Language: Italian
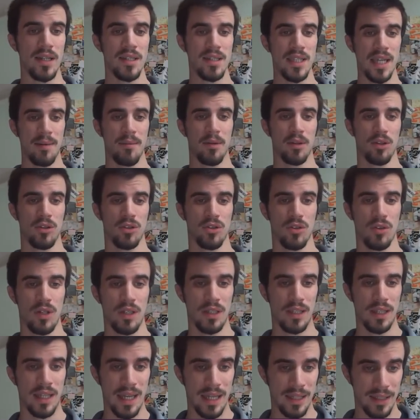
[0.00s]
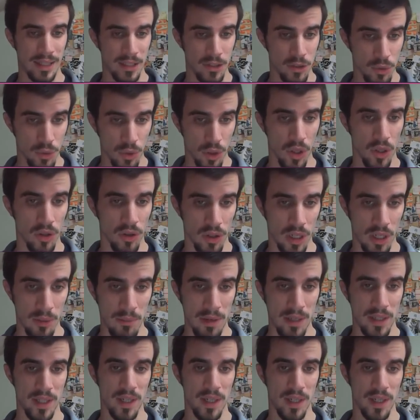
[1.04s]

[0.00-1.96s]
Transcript: Sabato sono andata a scuola con la maglia